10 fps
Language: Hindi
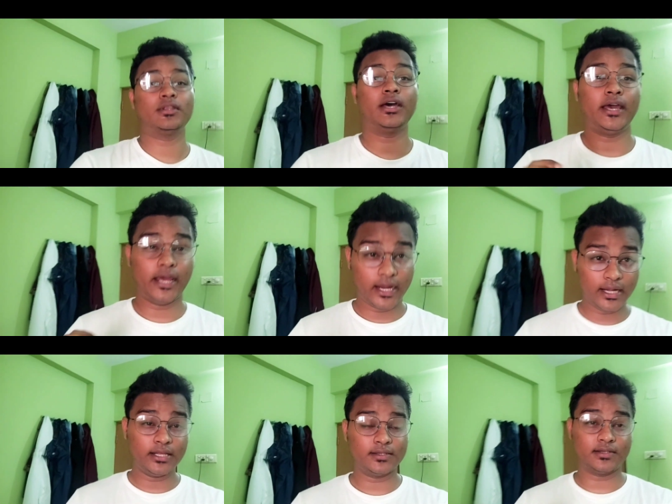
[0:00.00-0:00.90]
द
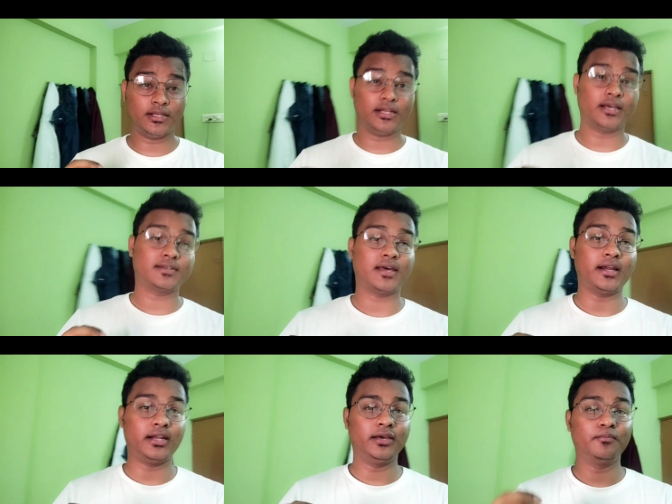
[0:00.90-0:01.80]
एंड इज़ रियल
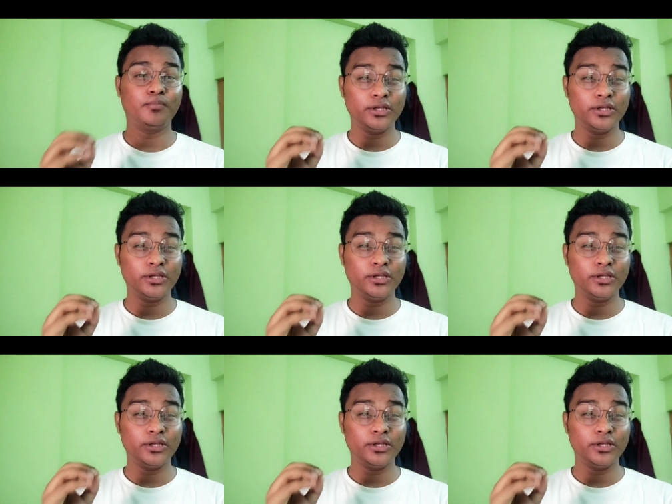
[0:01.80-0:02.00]
एक्साइटिंग